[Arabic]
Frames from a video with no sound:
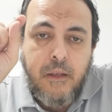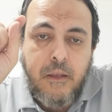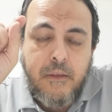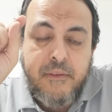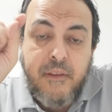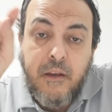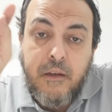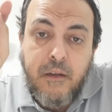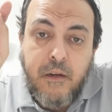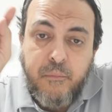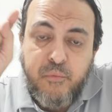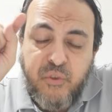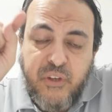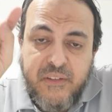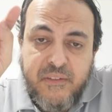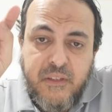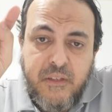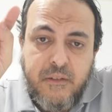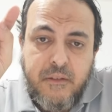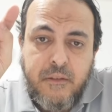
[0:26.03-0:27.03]
ذكر ابن
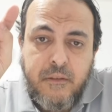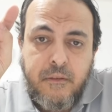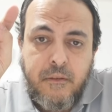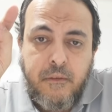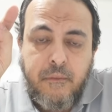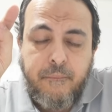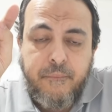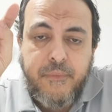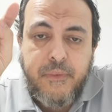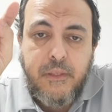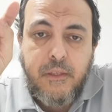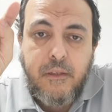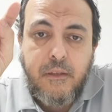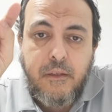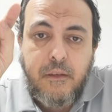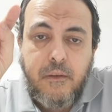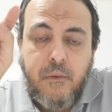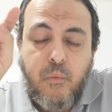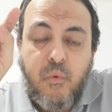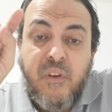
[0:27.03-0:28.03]
كثير
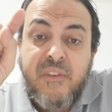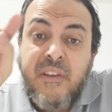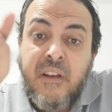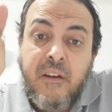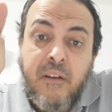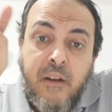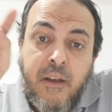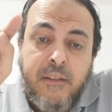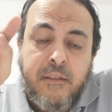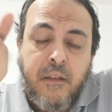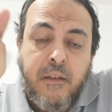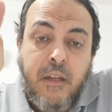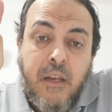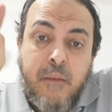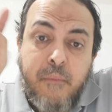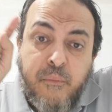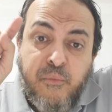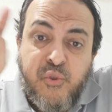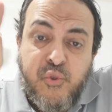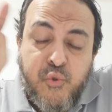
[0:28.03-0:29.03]
وذكر أيضا
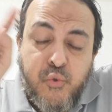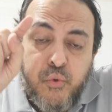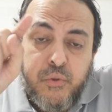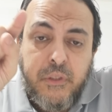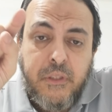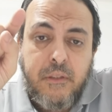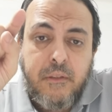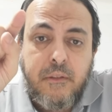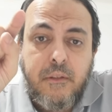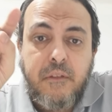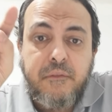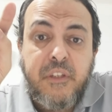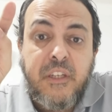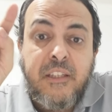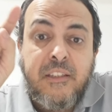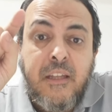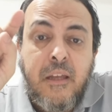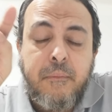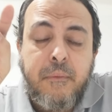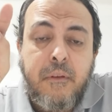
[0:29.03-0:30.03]
الإمام السيوطي في
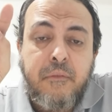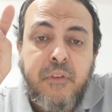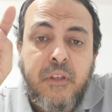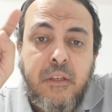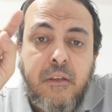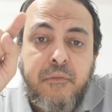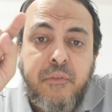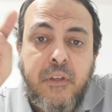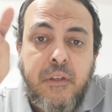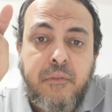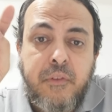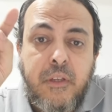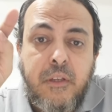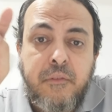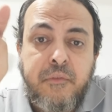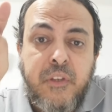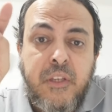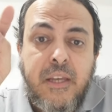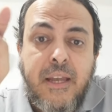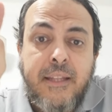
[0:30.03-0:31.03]
كتاب في في في
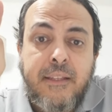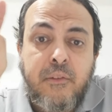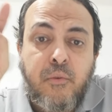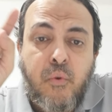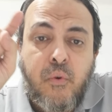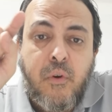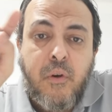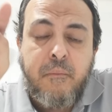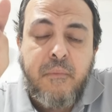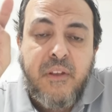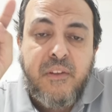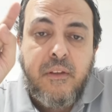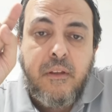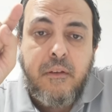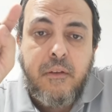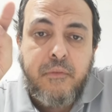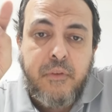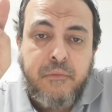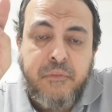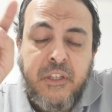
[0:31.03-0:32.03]
في الدر
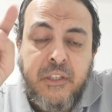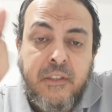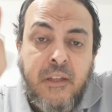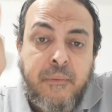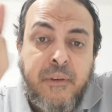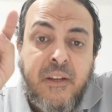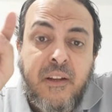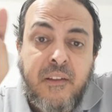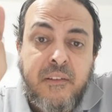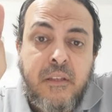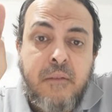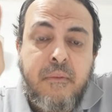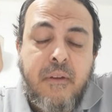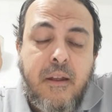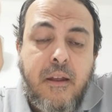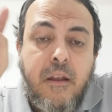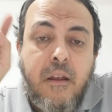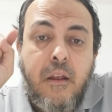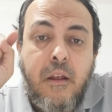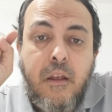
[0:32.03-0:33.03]
في, في كتابه العظيم
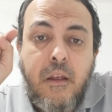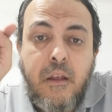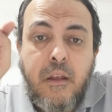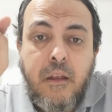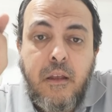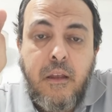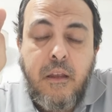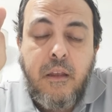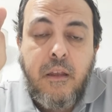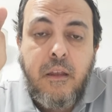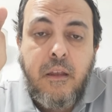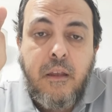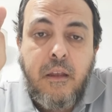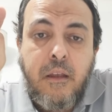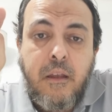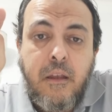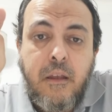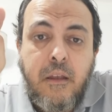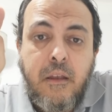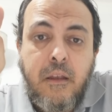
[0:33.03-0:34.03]
آه،
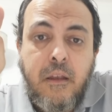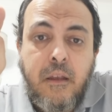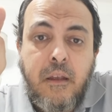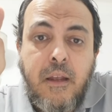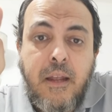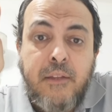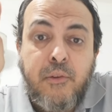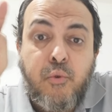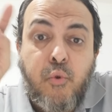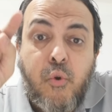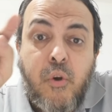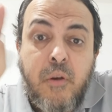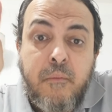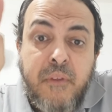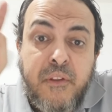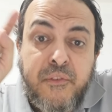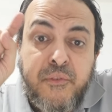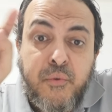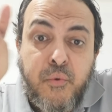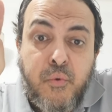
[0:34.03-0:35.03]
آه، الدر
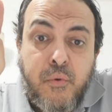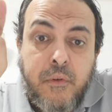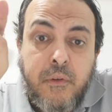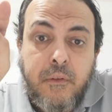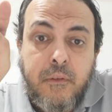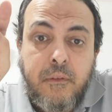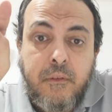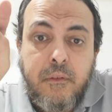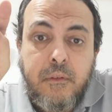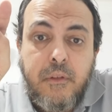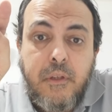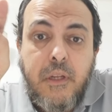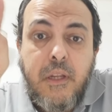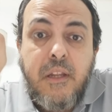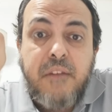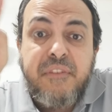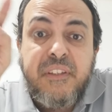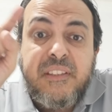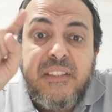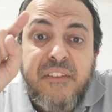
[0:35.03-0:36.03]
المنصور
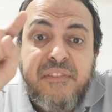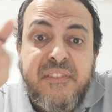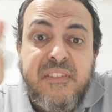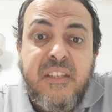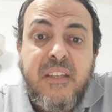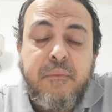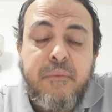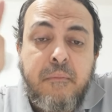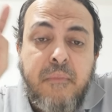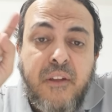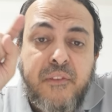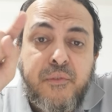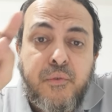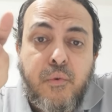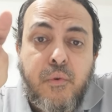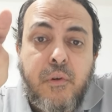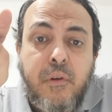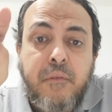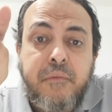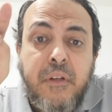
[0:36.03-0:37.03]
في التفسير
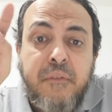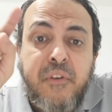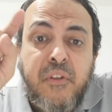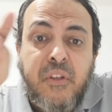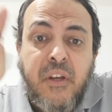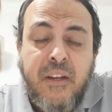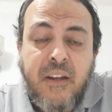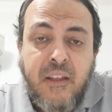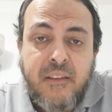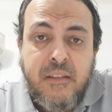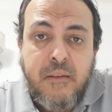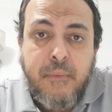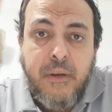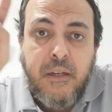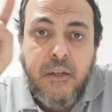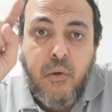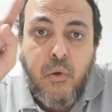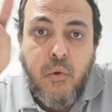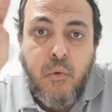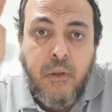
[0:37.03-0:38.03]
بالمأثور في الفضاء العظيمة
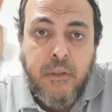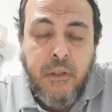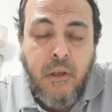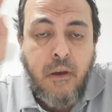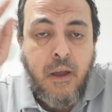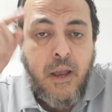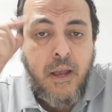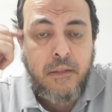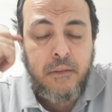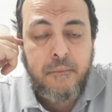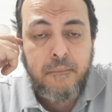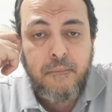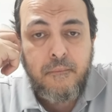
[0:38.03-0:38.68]
لقل هو الله أحد